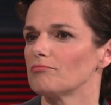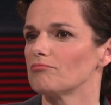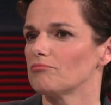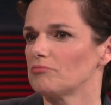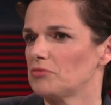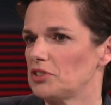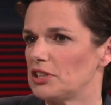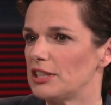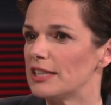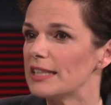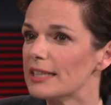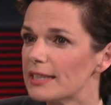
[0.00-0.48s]

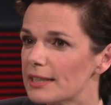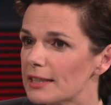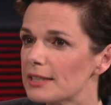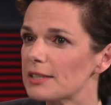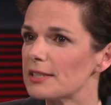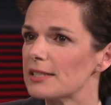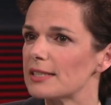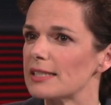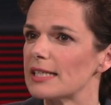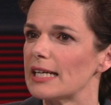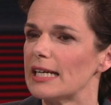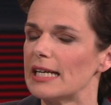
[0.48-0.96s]

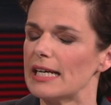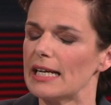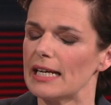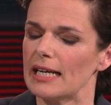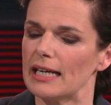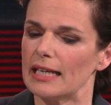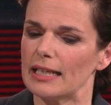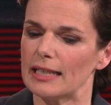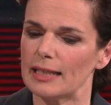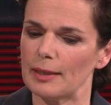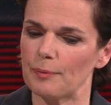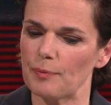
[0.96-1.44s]
Sieges,
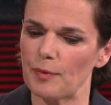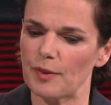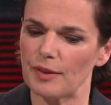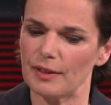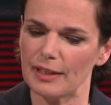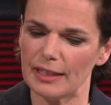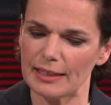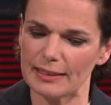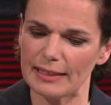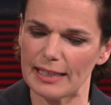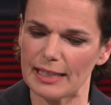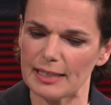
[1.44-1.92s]
ähm,
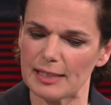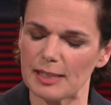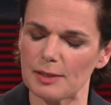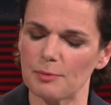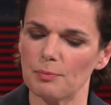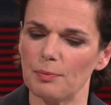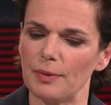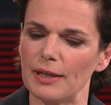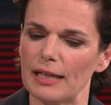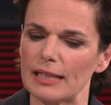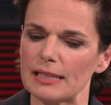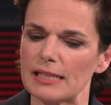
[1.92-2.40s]
nicht ersten
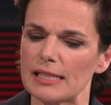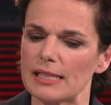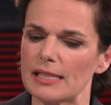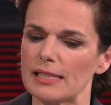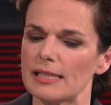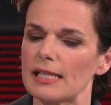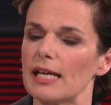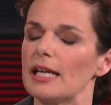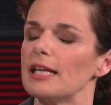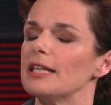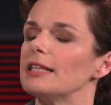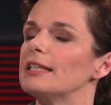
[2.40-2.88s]

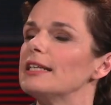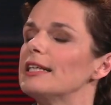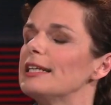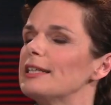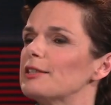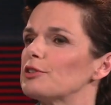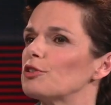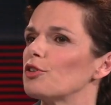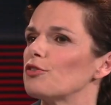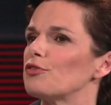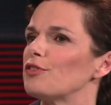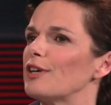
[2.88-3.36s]
Platzes,
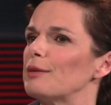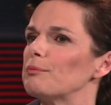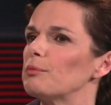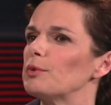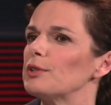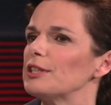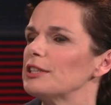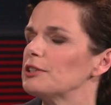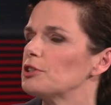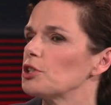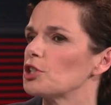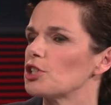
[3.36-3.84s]
nicht auf ein
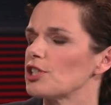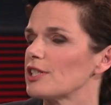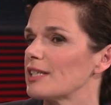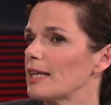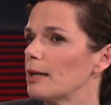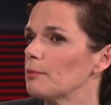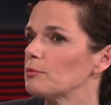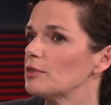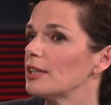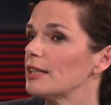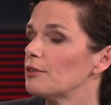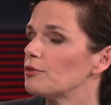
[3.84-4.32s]
politisches
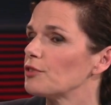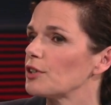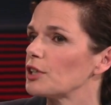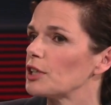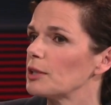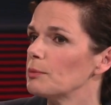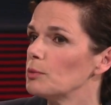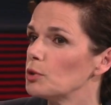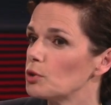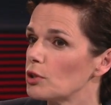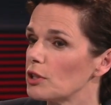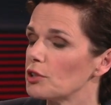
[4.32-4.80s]
Amt einfach
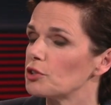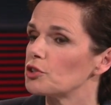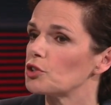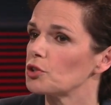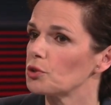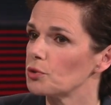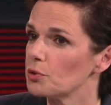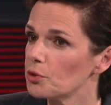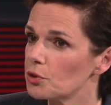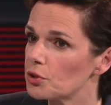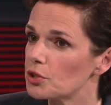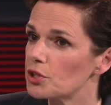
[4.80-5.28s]
gemütlich
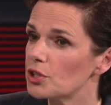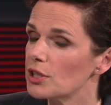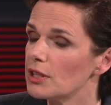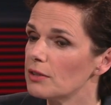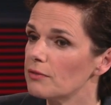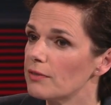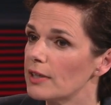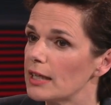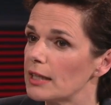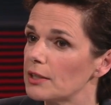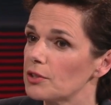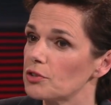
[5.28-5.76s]
zurückziehen
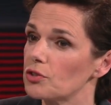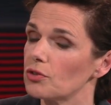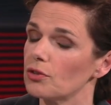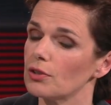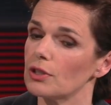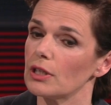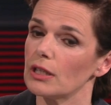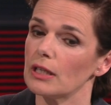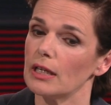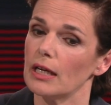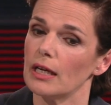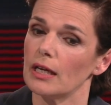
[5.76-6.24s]
werde,
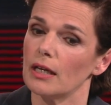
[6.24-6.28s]
sondern